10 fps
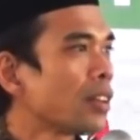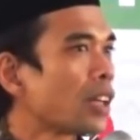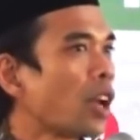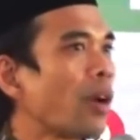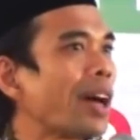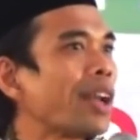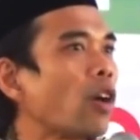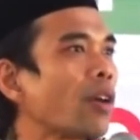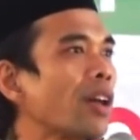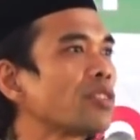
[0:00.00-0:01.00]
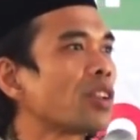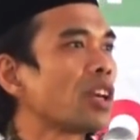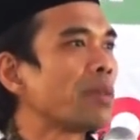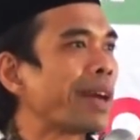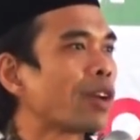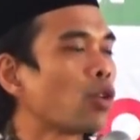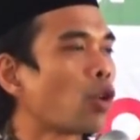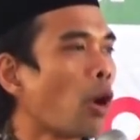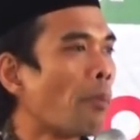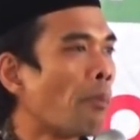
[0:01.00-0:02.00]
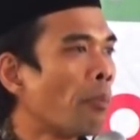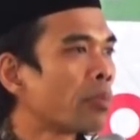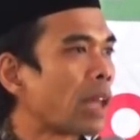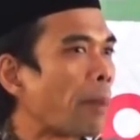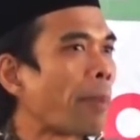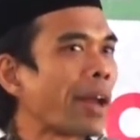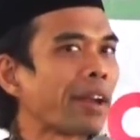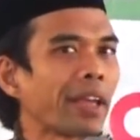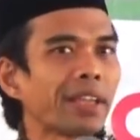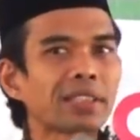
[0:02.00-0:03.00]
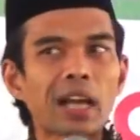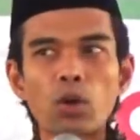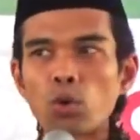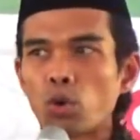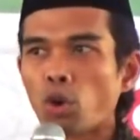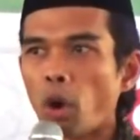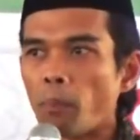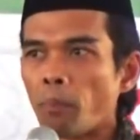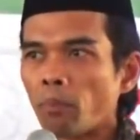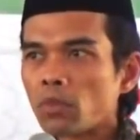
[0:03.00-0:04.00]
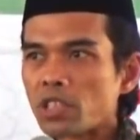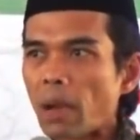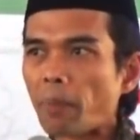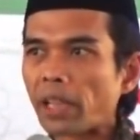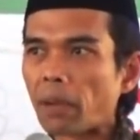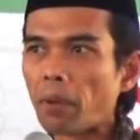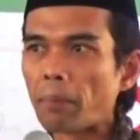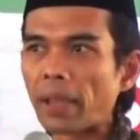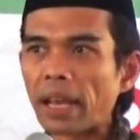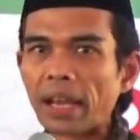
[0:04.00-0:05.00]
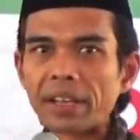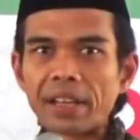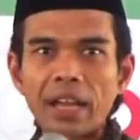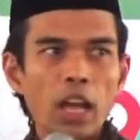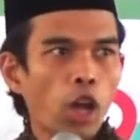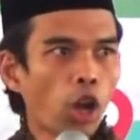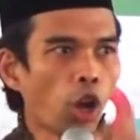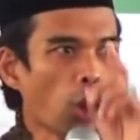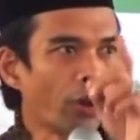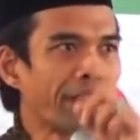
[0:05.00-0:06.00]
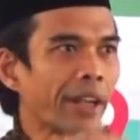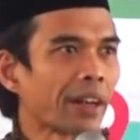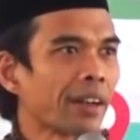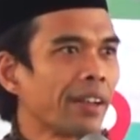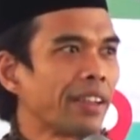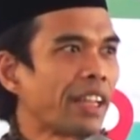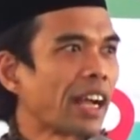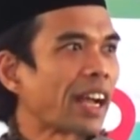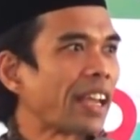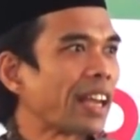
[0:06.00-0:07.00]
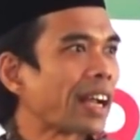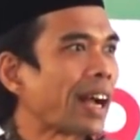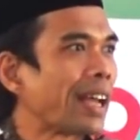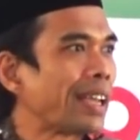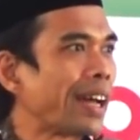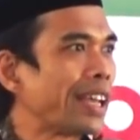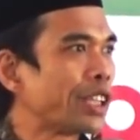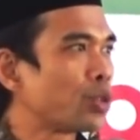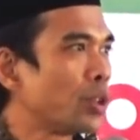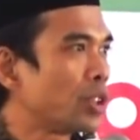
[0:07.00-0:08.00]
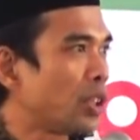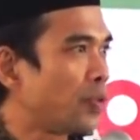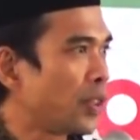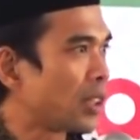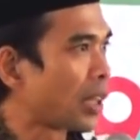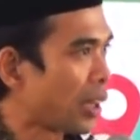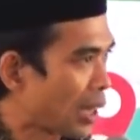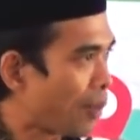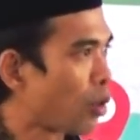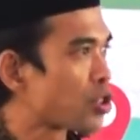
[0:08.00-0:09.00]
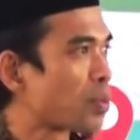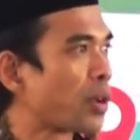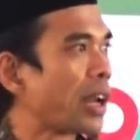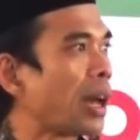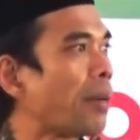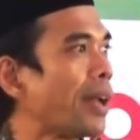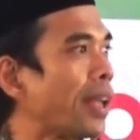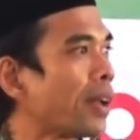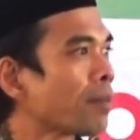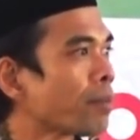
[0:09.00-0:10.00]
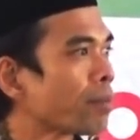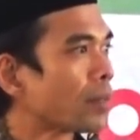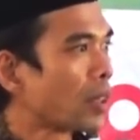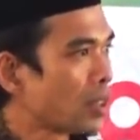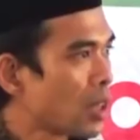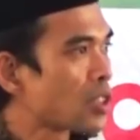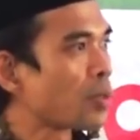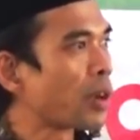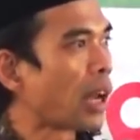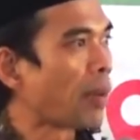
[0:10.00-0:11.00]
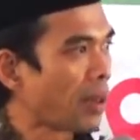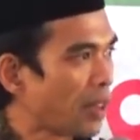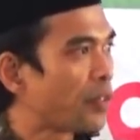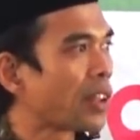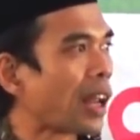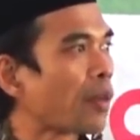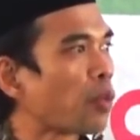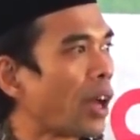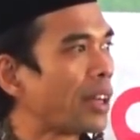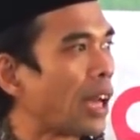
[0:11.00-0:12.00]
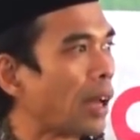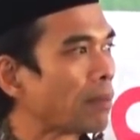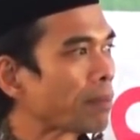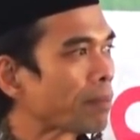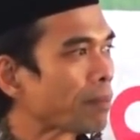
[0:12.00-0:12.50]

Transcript: Kalau ada orang terlibat hukum, tak pandai tahu hukum, siapa yang membela dia? Lawyer, yang kaya-kaya itu di TV. Tapi tak mau sebut namanya. Nanti saya sebut namanya viral pula dia